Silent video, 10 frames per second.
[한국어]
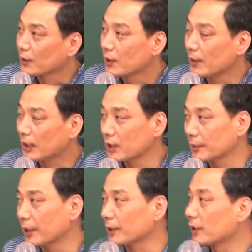이 말 뜻이
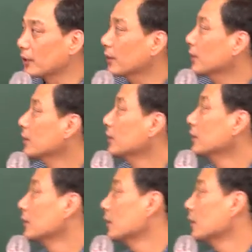뭐예요? 결국은 이거